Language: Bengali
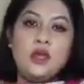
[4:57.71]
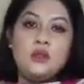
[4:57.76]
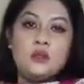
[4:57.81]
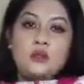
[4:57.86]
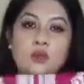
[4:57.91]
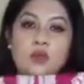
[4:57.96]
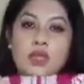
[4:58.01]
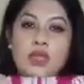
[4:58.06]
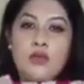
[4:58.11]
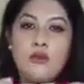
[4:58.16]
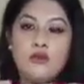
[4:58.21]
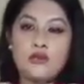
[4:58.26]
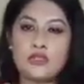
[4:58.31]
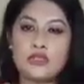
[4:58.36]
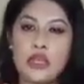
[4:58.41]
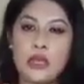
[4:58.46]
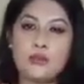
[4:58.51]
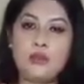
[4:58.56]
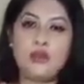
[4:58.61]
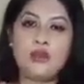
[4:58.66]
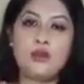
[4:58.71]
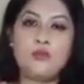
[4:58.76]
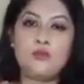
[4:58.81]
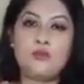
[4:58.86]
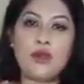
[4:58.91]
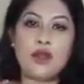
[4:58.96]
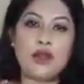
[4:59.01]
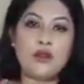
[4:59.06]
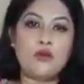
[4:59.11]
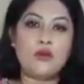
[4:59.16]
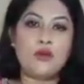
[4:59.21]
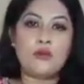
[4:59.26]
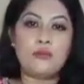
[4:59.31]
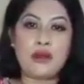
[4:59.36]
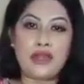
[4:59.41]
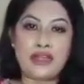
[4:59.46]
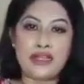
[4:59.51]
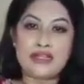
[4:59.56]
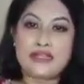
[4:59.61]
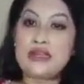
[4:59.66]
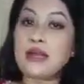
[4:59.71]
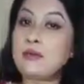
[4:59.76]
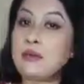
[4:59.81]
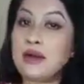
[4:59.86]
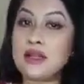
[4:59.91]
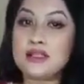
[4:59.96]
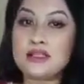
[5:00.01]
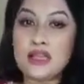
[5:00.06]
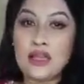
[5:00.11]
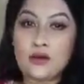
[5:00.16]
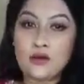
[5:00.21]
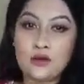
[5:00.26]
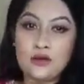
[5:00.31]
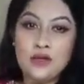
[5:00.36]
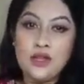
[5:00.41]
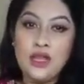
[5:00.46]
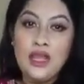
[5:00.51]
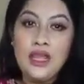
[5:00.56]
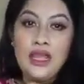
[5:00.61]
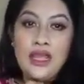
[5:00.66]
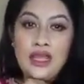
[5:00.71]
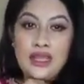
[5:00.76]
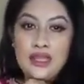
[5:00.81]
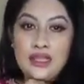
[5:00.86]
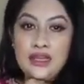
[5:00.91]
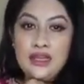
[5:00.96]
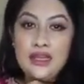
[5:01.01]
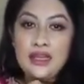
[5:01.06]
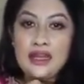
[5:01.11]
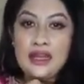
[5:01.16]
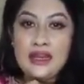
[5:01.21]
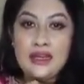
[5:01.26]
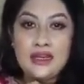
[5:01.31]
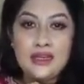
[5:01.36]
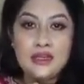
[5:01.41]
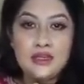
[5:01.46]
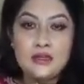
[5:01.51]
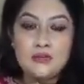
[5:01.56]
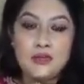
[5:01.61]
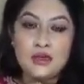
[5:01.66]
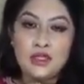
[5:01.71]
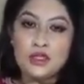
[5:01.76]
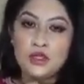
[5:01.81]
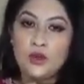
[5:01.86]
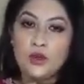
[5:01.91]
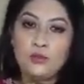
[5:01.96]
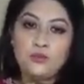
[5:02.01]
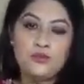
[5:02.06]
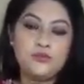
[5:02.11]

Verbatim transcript: তো এই হচ্ছে আমি এরকম পার্ট করে বানিয়েছি আমার কাছে এখন ইদানিং কালার মানে সব